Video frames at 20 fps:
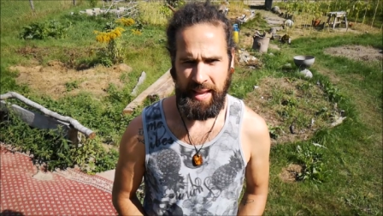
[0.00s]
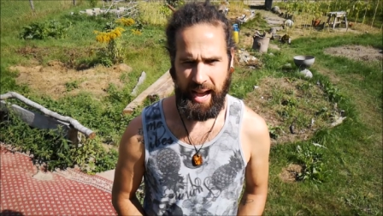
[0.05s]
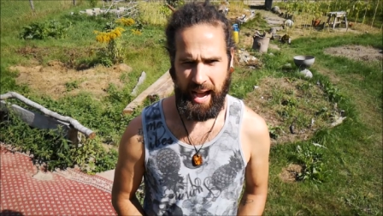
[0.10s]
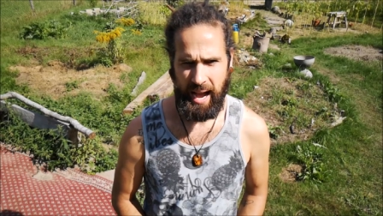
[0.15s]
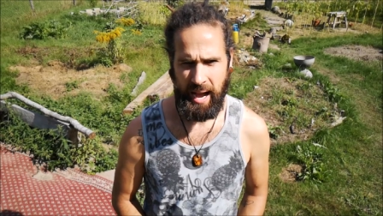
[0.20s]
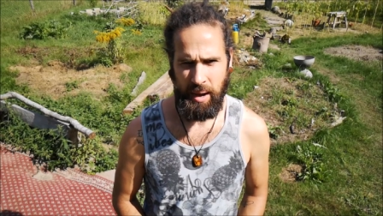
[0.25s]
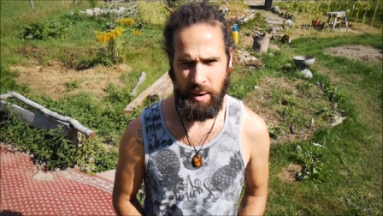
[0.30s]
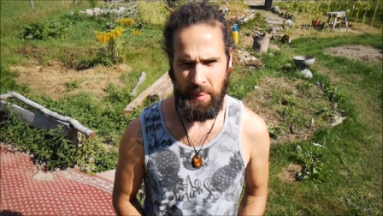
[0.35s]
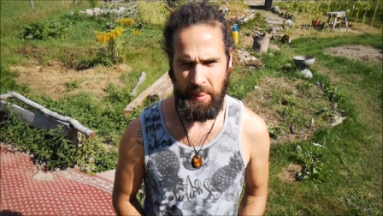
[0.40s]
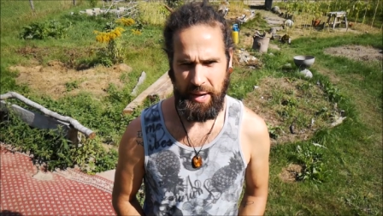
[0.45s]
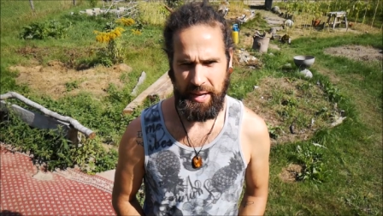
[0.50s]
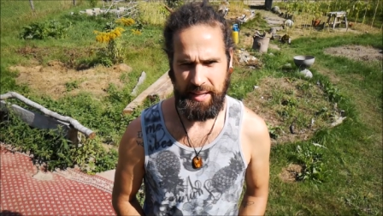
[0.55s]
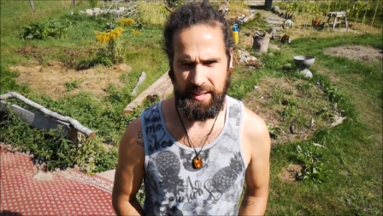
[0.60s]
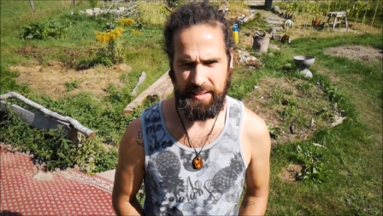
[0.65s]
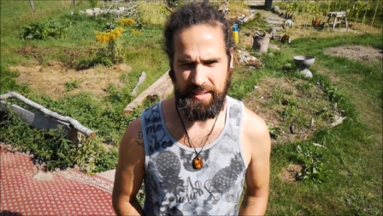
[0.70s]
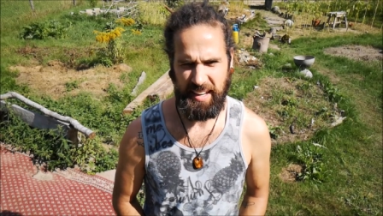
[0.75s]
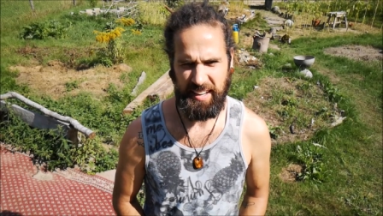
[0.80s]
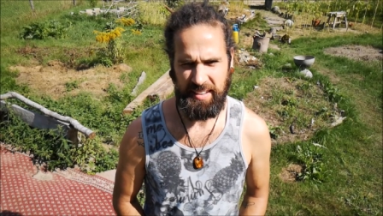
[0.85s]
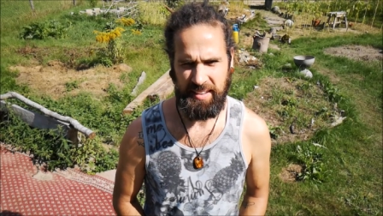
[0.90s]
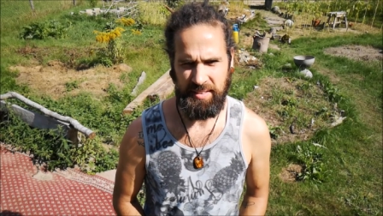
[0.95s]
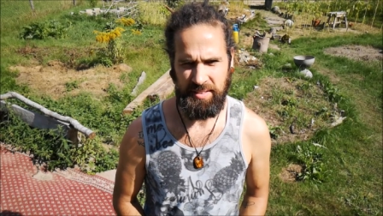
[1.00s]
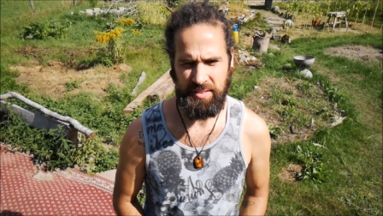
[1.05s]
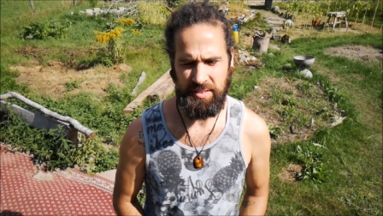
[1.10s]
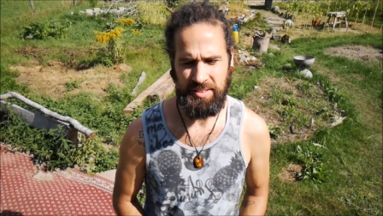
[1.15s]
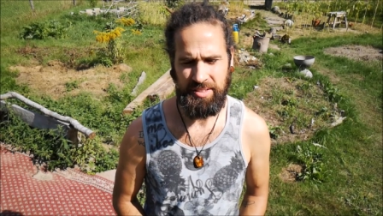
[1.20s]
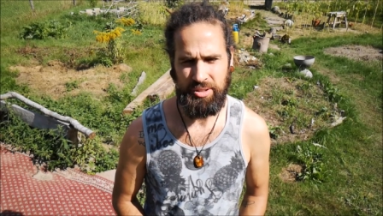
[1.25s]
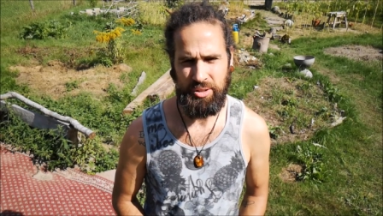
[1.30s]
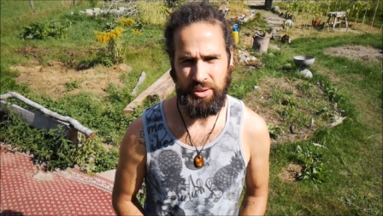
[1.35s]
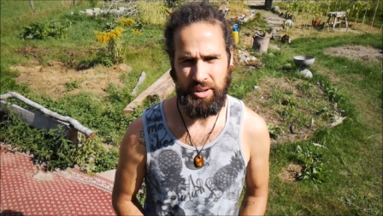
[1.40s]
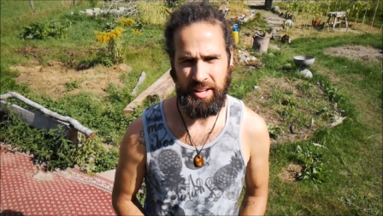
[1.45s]
Aber ich denke, das
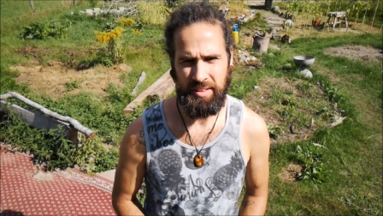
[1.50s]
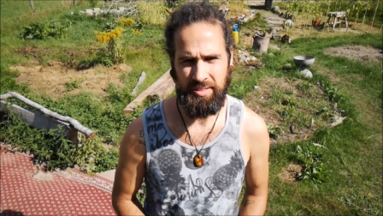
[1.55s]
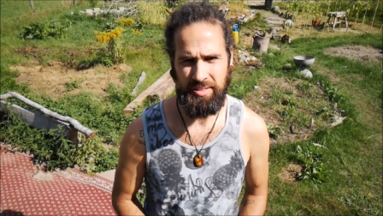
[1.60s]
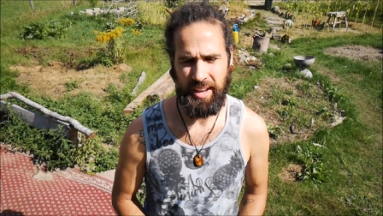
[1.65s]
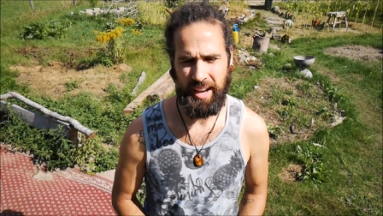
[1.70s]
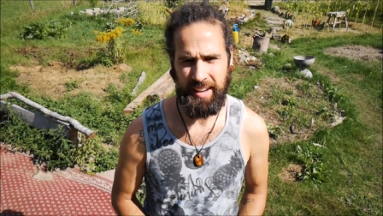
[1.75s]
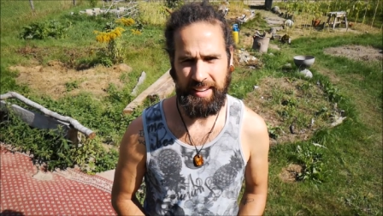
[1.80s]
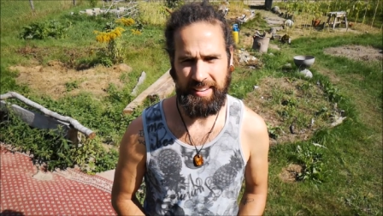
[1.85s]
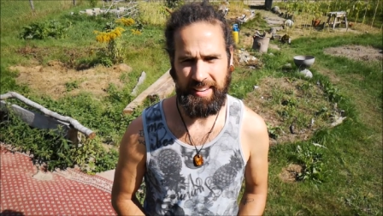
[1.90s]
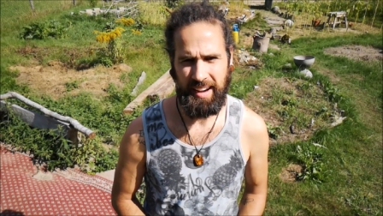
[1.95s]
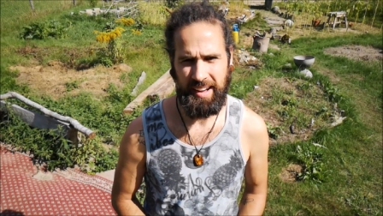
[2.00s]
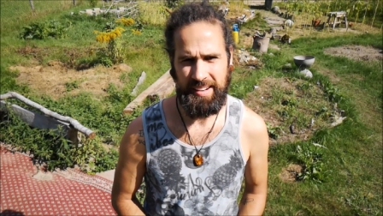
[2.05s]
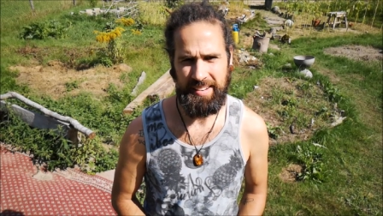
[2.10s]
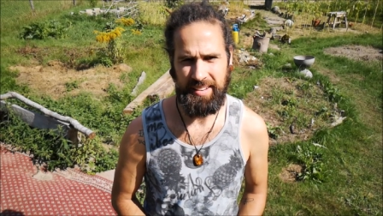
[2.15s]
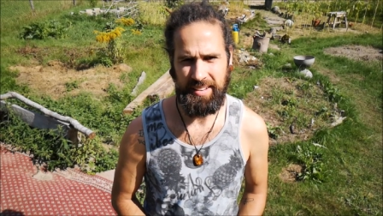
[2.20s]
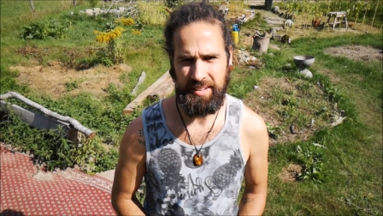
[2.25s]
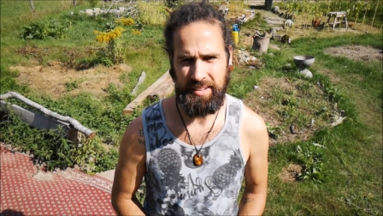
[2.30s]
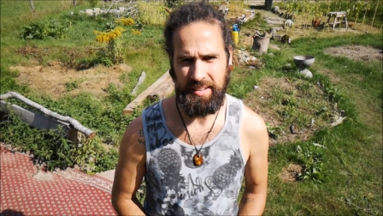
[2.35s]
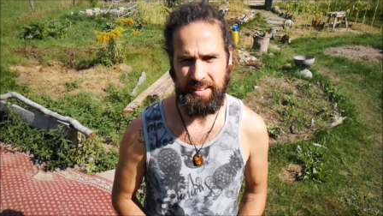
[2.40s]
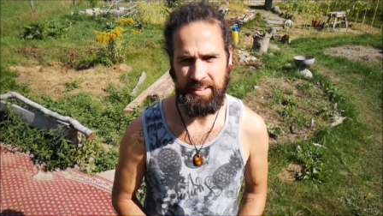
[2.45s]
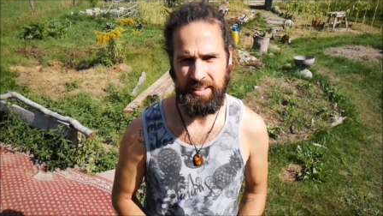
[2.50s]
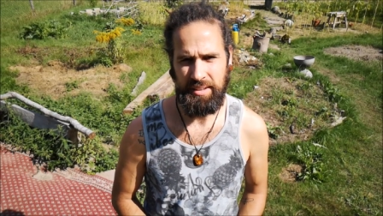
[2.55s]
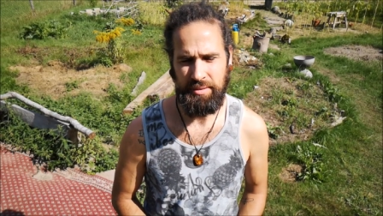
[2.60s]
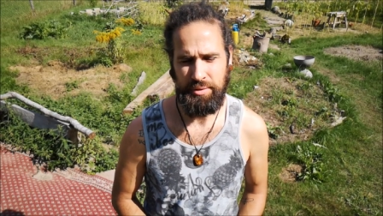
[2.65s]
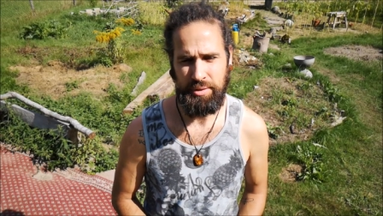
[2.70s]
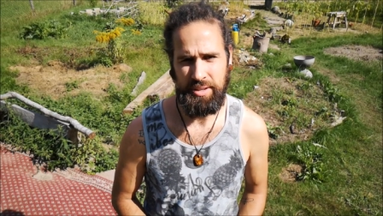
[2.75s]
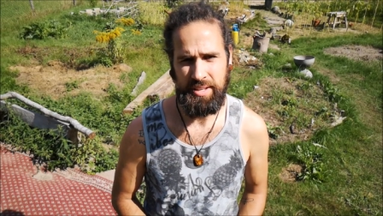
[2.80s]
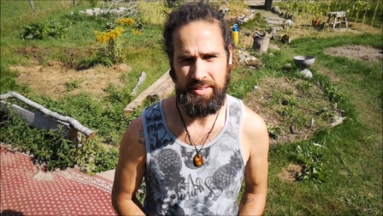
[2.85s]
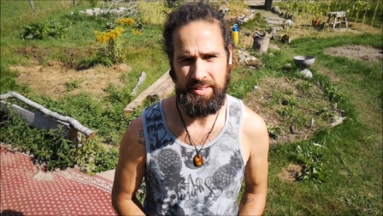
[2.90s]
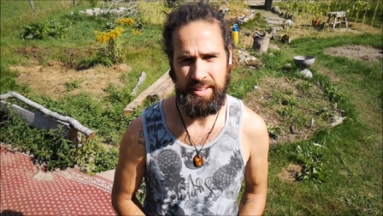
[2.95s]
ist schon ganz reichhaltig äh,
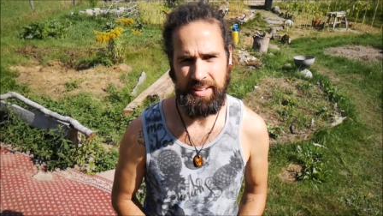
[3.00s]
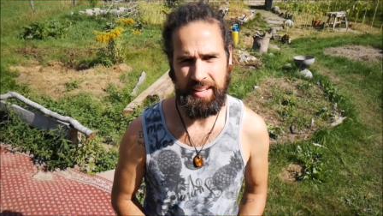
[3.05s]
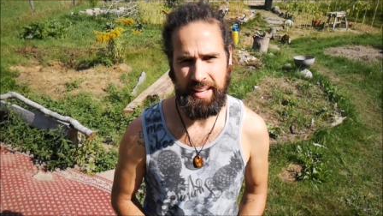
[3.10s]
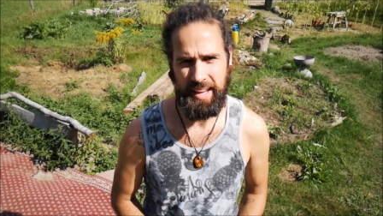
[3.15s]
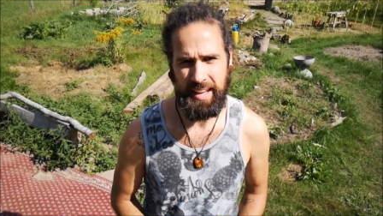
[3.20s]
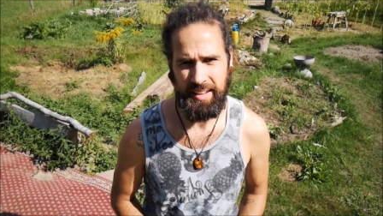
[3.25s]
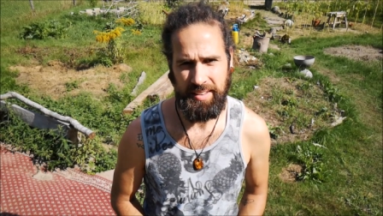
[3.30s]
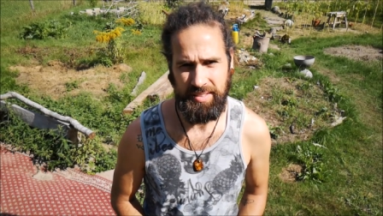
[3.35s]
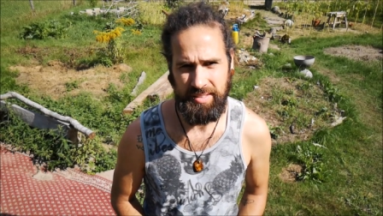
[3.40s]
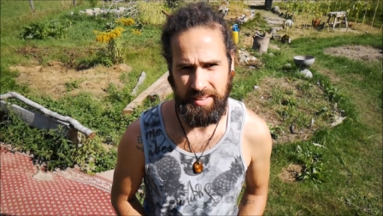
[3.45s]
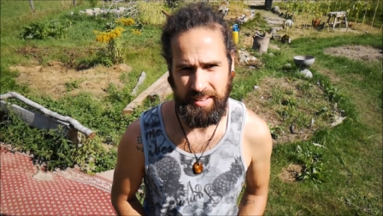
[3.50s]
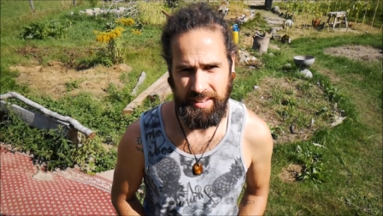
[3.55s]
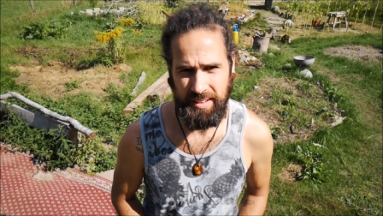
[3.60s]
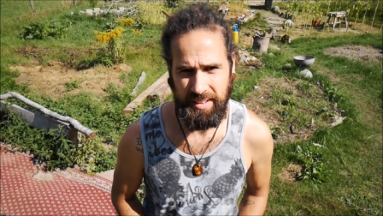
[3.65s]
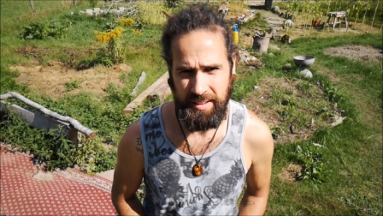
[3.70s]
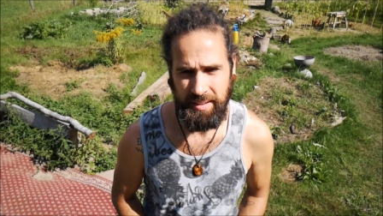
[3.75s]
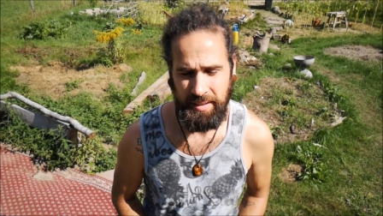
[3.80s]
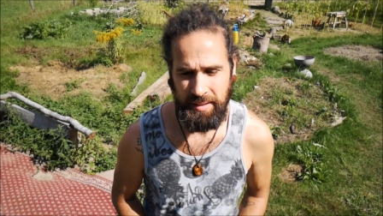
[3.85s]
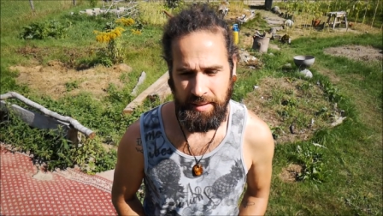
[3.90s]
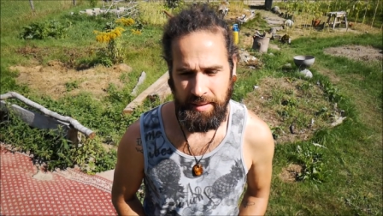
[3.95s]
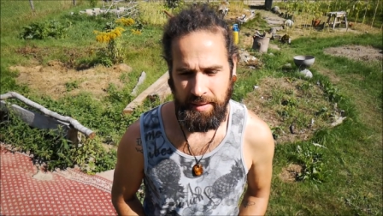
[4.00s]
für diese erste